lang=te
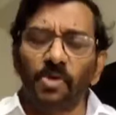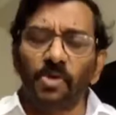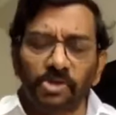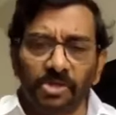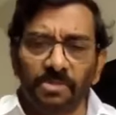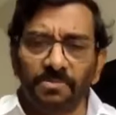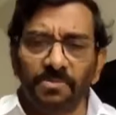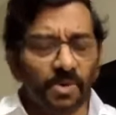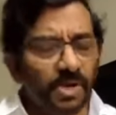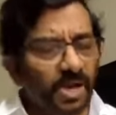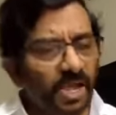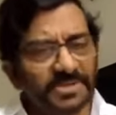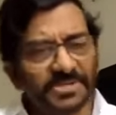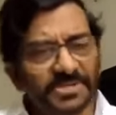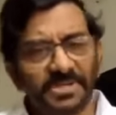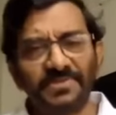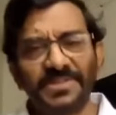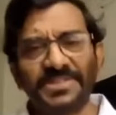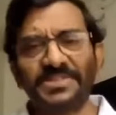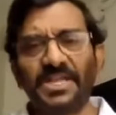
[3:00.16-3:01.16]
మొత్తం
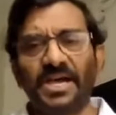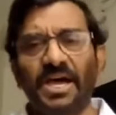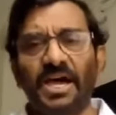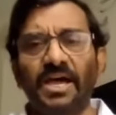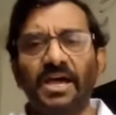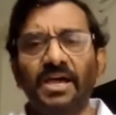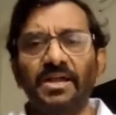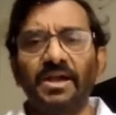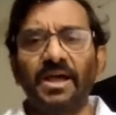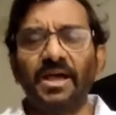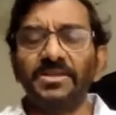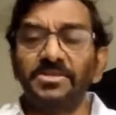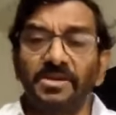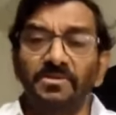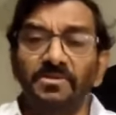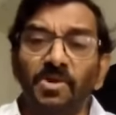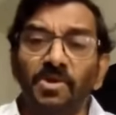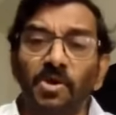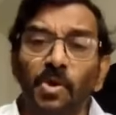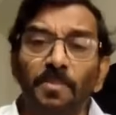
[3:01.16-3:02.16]
రాష్ట్రం అంతా
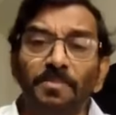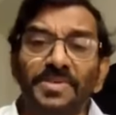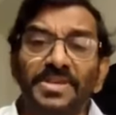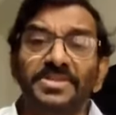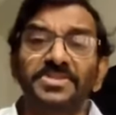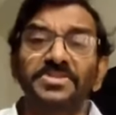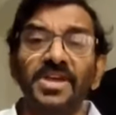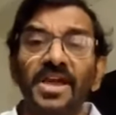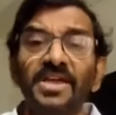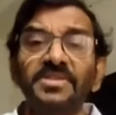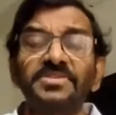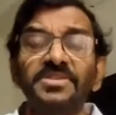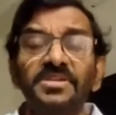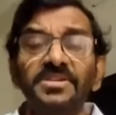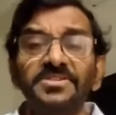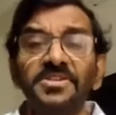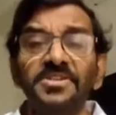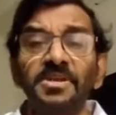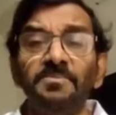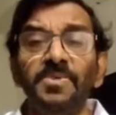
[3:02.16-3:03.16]
రాష్ట్రంలో మీ
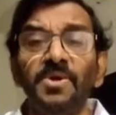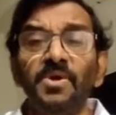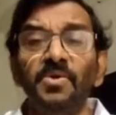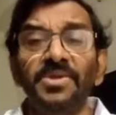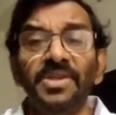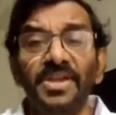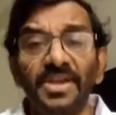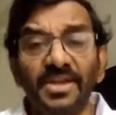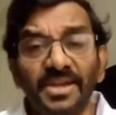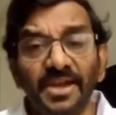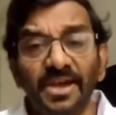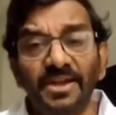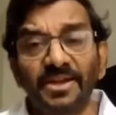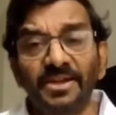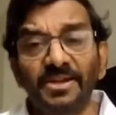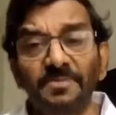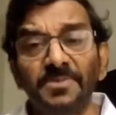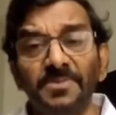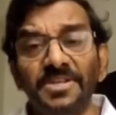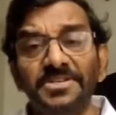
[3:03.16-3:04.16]
శాసనసభ్యులు ఏ
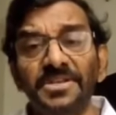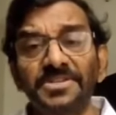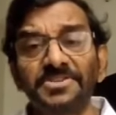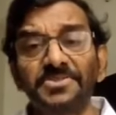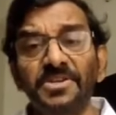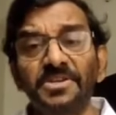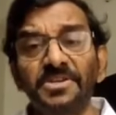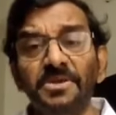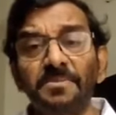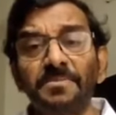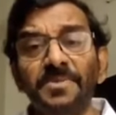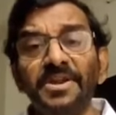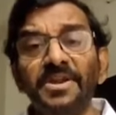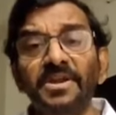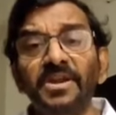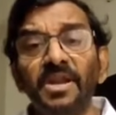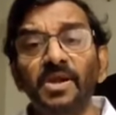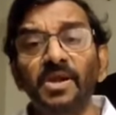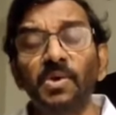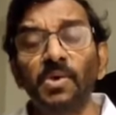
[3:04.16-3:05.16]
కార్యక్రమాలు చేస్తున్నారు
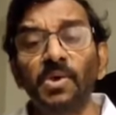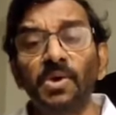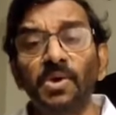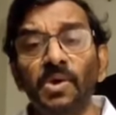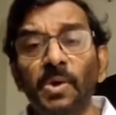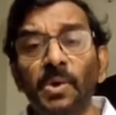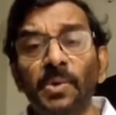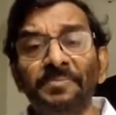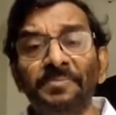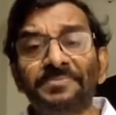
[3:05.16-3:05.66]
చెప్పండి నెల్లూరులో